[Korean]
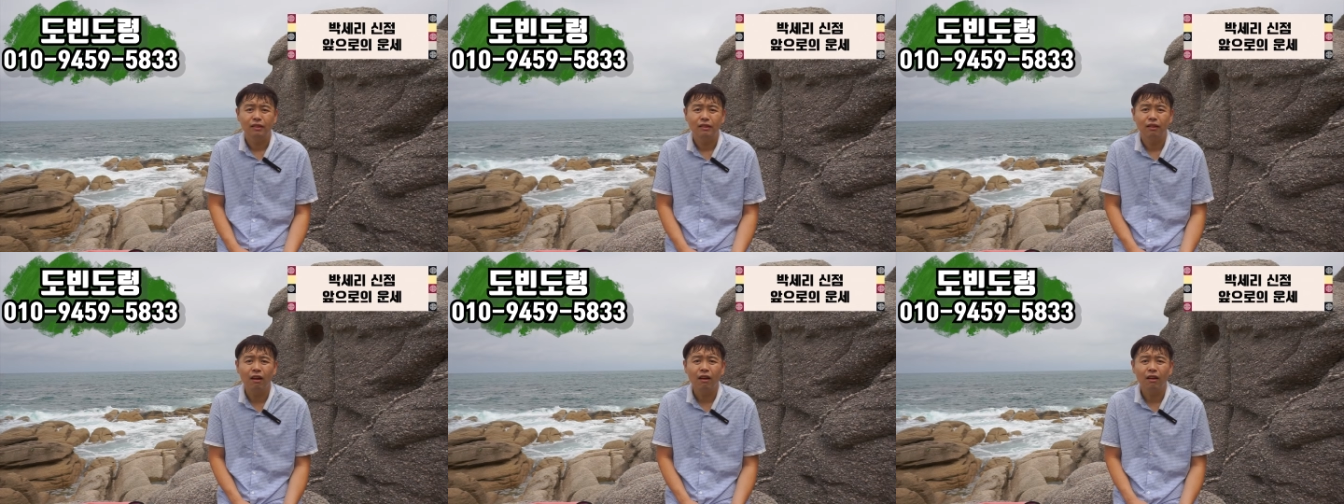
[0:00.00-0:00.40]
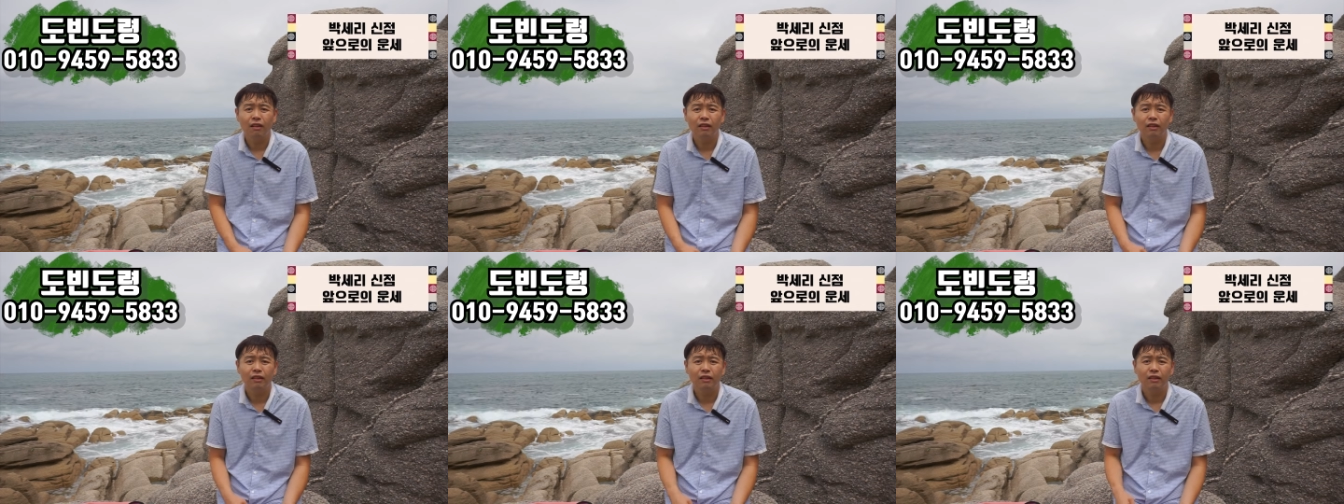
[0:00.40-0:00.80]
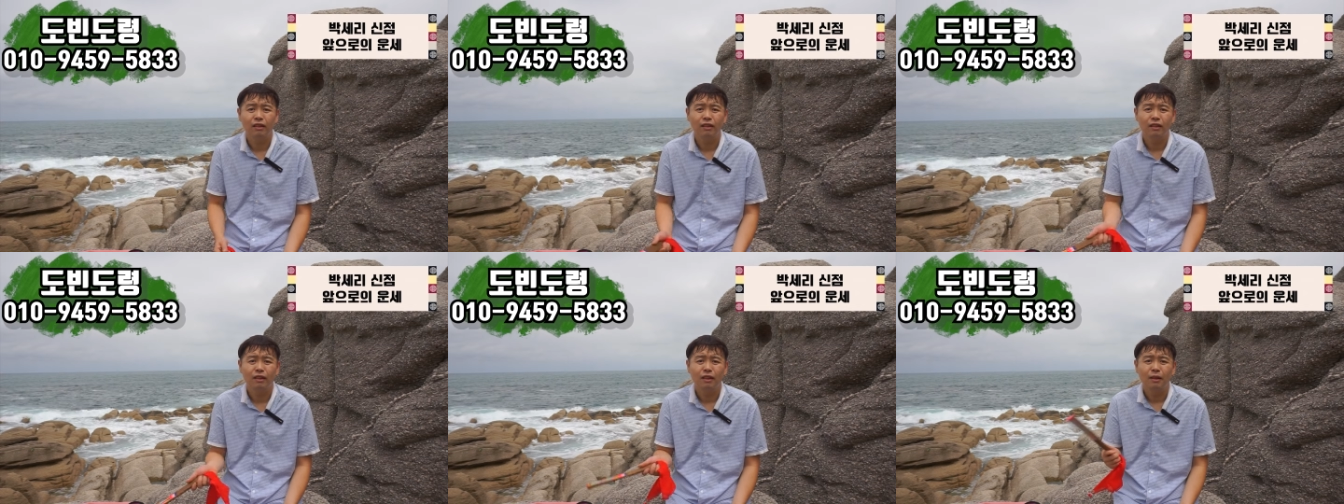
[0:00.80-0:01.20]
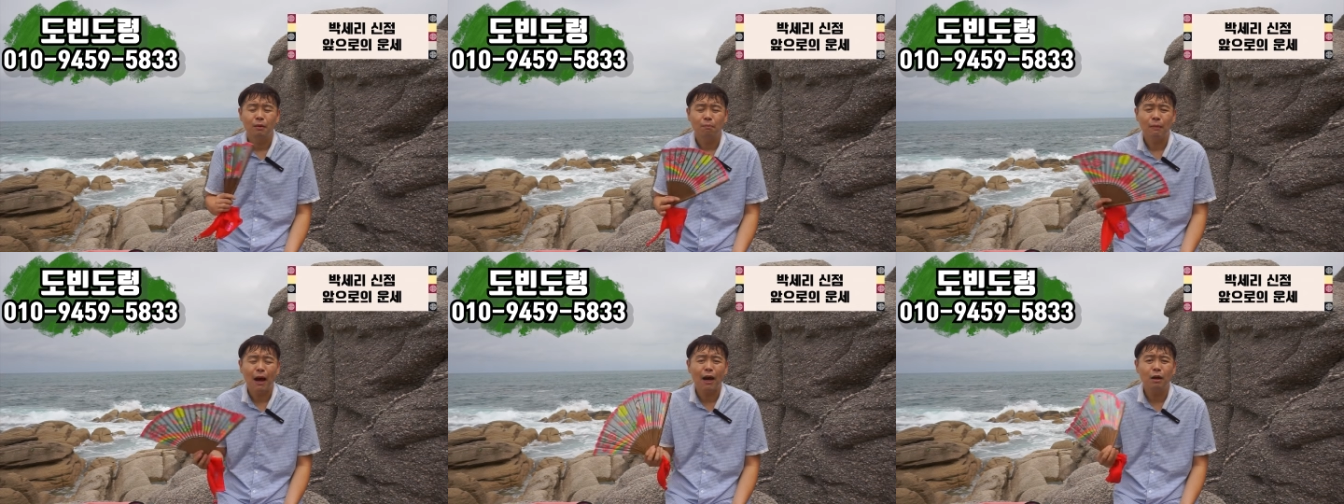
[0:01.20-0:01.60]
어?
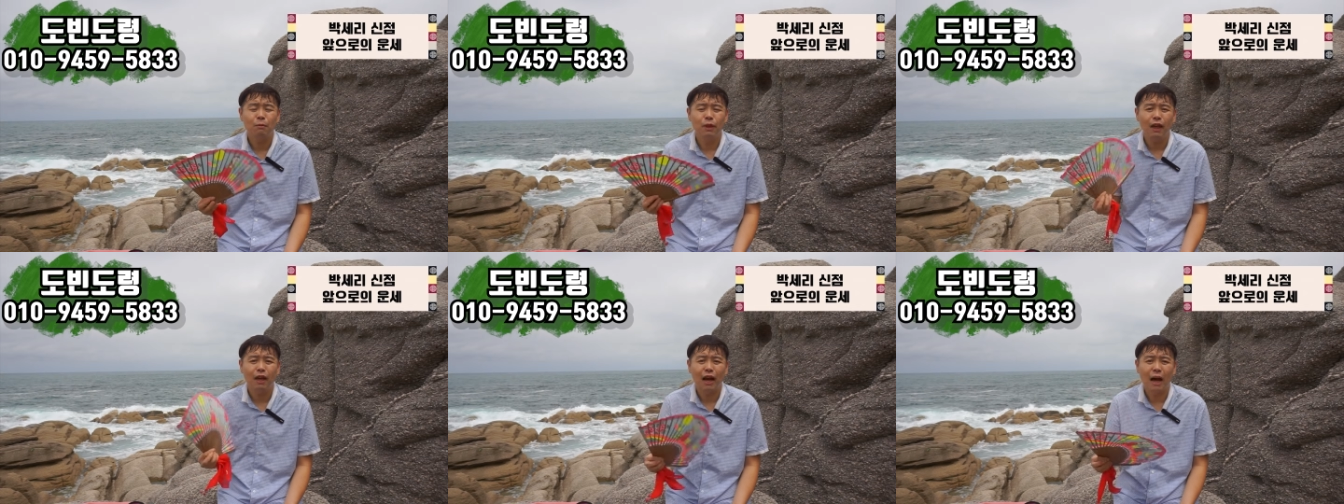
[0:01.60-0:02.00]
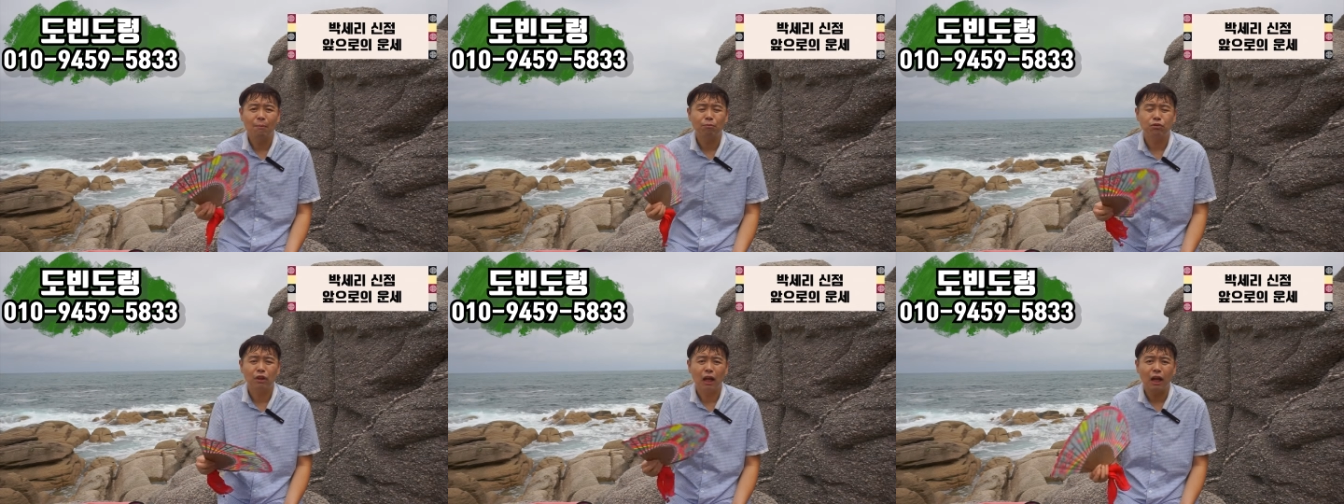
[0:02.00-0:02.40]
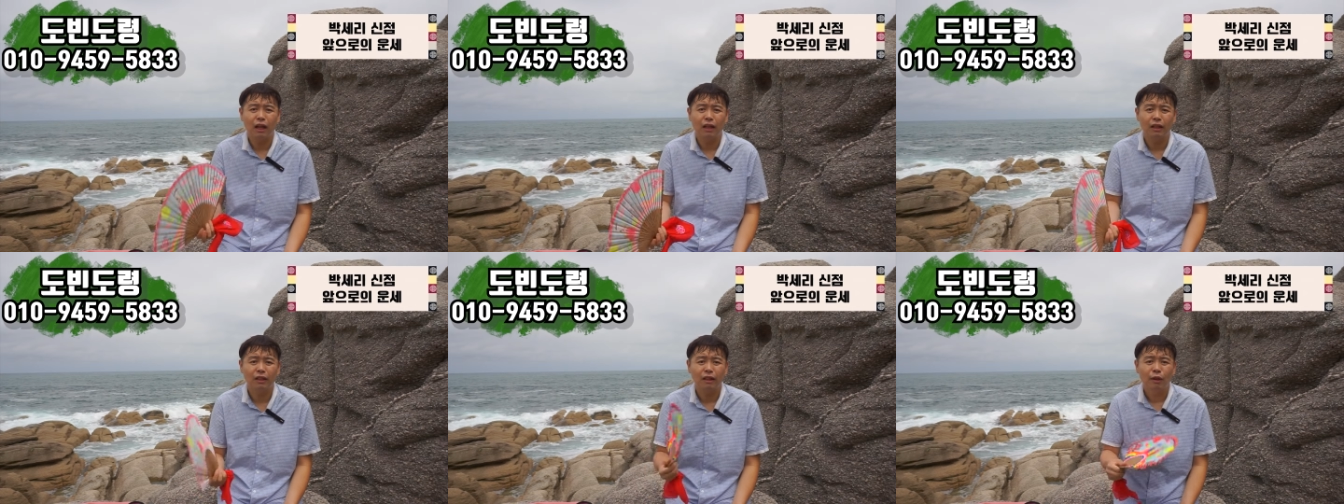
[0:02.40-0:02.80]
마음이야가 아프다.